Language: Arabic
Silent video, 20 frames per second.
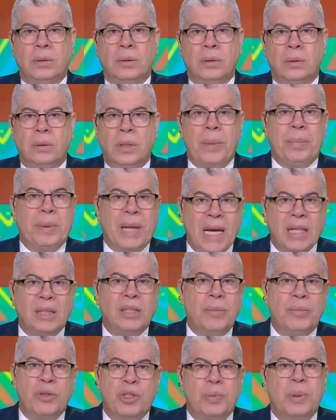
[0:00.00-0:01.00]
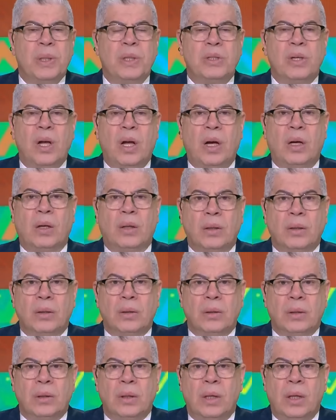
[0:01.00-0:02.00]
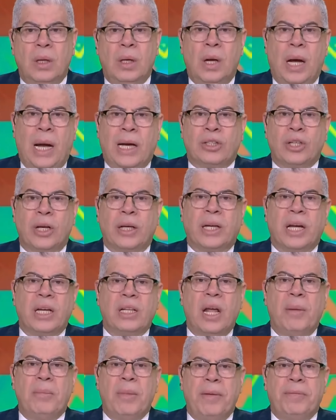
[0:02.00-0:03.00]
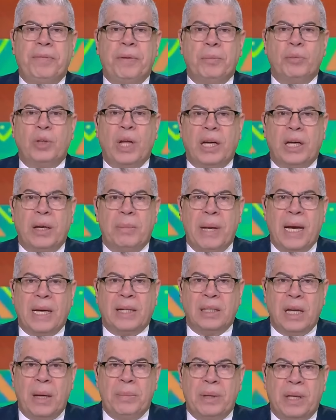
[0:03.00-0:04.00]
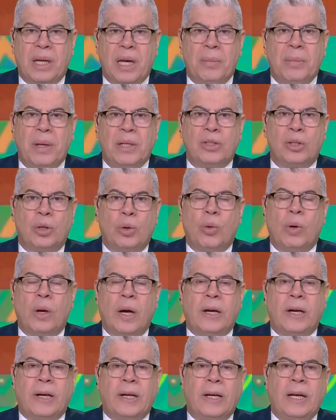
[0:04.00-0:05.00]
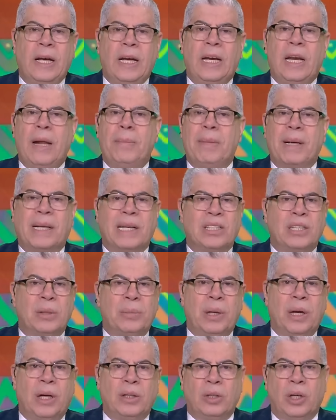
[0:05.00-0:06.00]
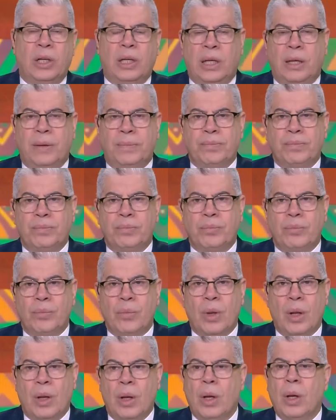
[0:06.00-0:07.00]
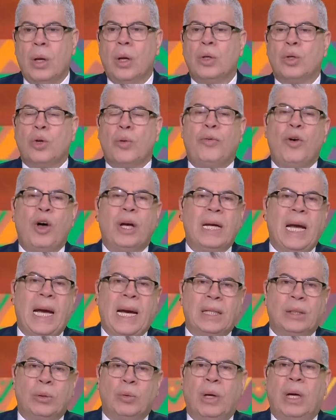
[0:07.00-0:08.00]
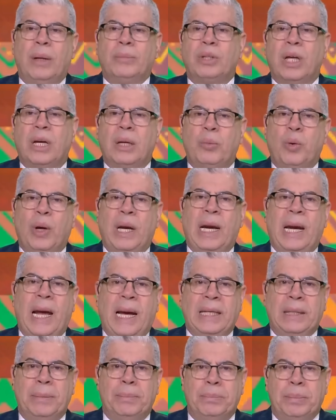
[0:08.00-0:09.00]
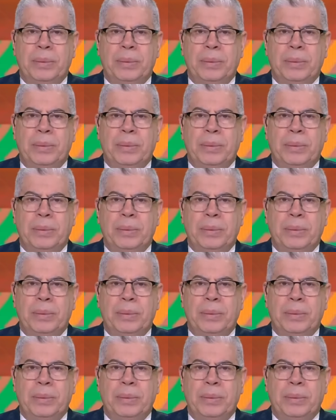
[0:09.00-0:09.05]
ده بجد مش بهزار عشان كده ما في مدرب اجنبي جه مصر وخرج الا لما كسب القضيه شوفوا اي حد ولا مدرب ولا لعيب